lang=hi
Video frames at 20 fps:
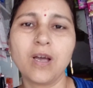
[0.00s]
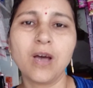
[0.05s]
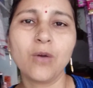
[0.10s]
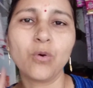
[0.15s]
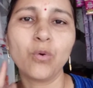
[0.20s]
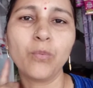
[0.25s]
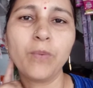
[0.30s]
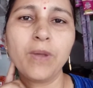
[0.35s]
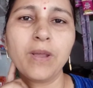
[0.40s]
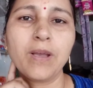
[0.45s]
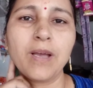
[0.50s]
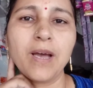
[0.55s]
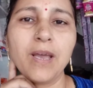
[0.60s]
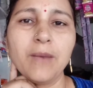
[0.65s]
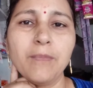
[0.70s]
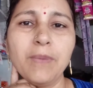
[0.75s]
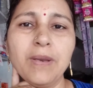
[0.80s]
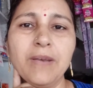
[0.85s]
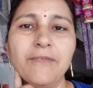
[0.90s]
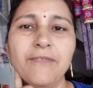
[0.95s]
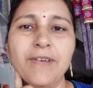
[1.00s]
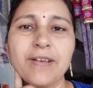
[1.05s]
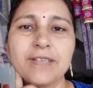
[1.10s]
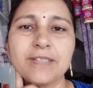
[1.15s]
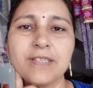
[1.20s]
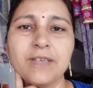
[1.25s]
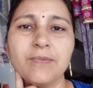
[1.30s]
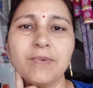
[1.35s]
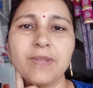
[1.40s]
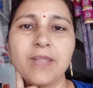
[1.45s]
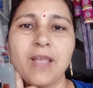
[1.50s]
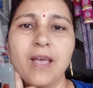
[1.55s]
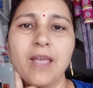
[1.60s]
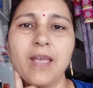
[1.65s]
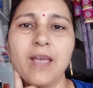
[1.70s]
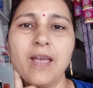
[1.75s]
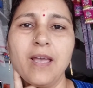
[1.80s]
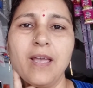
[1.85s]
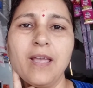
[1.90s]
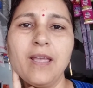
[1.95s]
कानों में कान में इन्फेक्शन
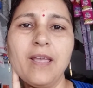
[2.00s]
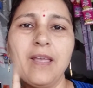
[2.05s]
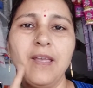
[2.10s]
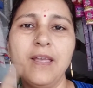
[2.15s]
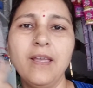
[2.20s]
बताया है